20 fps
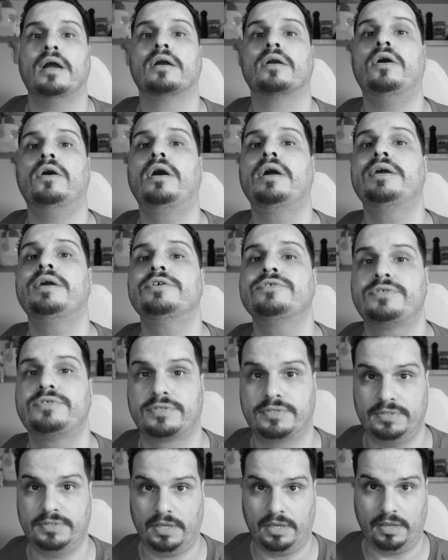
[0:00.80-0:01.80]
Agora eu
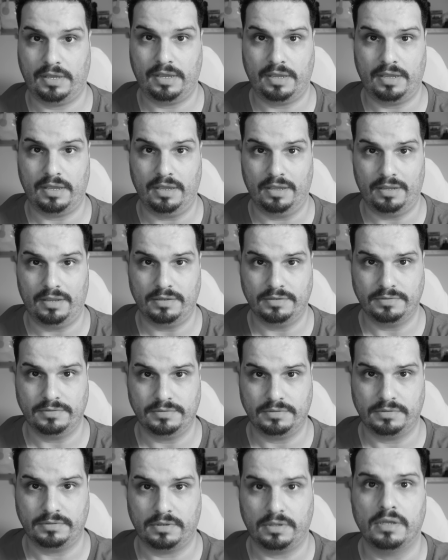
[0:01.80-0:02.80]
sei
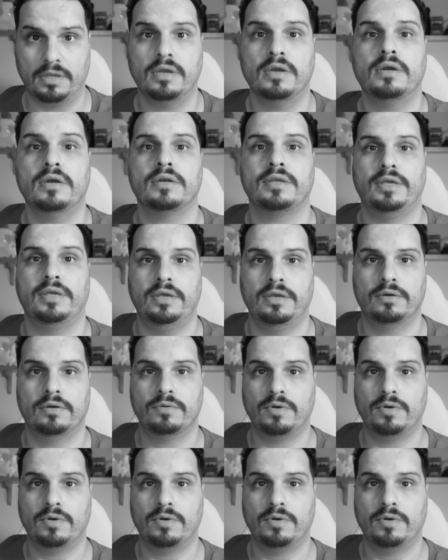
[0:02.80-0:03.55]
que